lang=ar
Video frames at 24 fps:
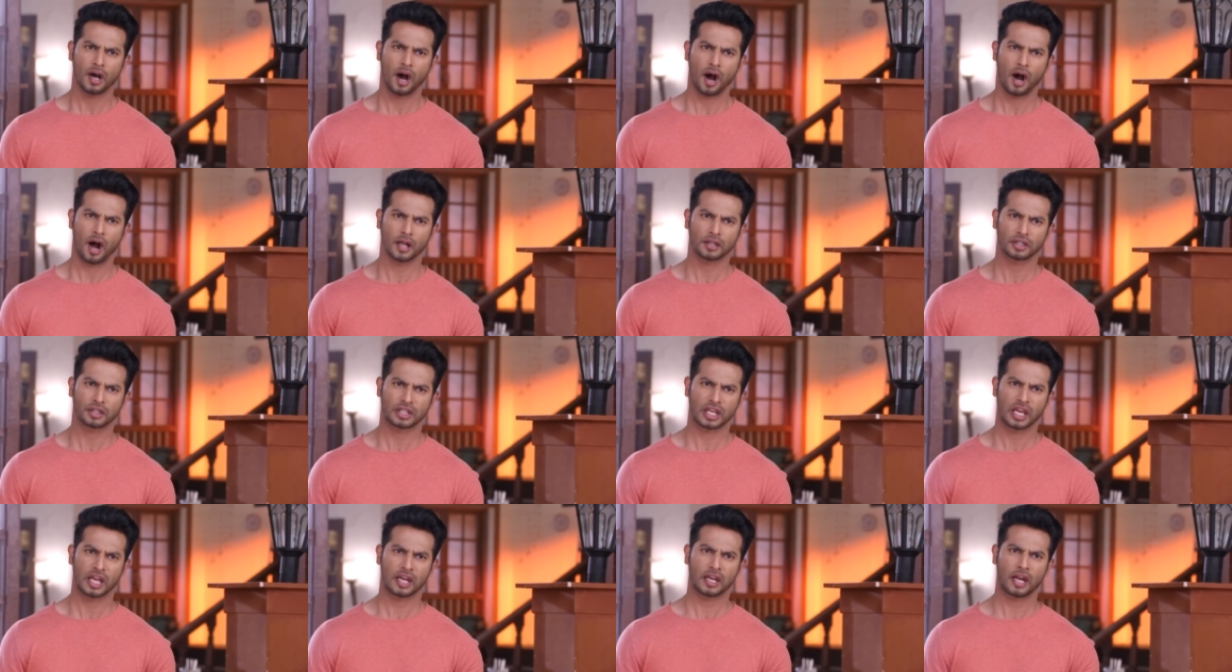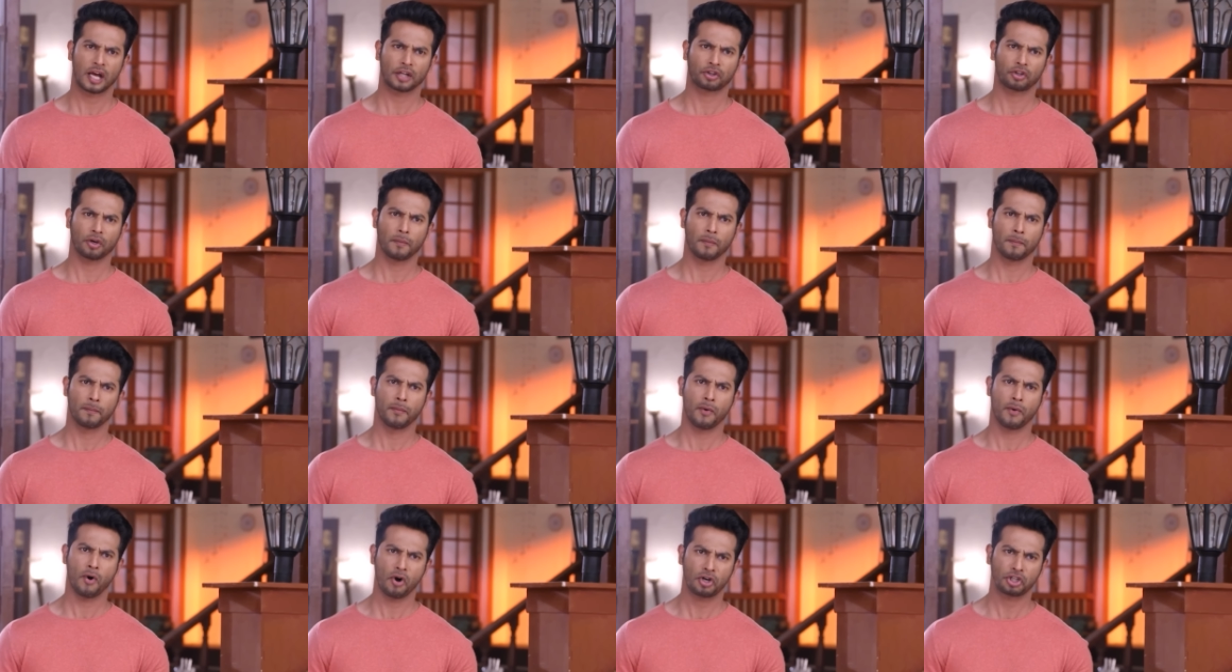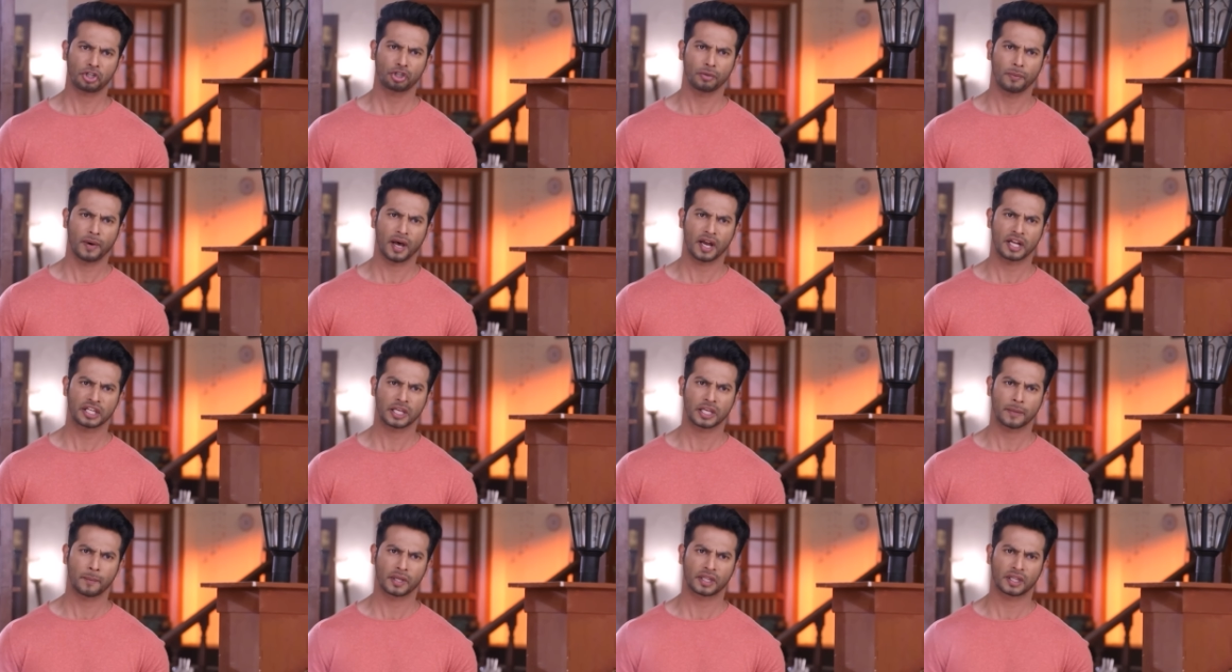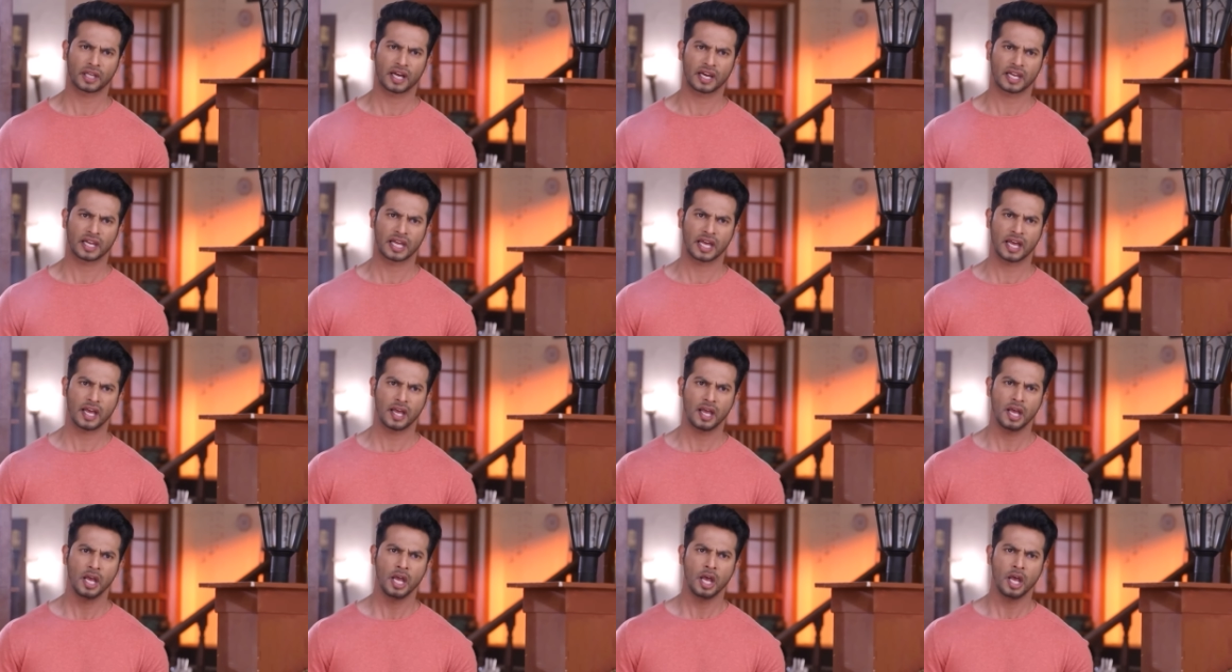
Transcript: من اليوم ورايح موكش مانو مسؤوليتك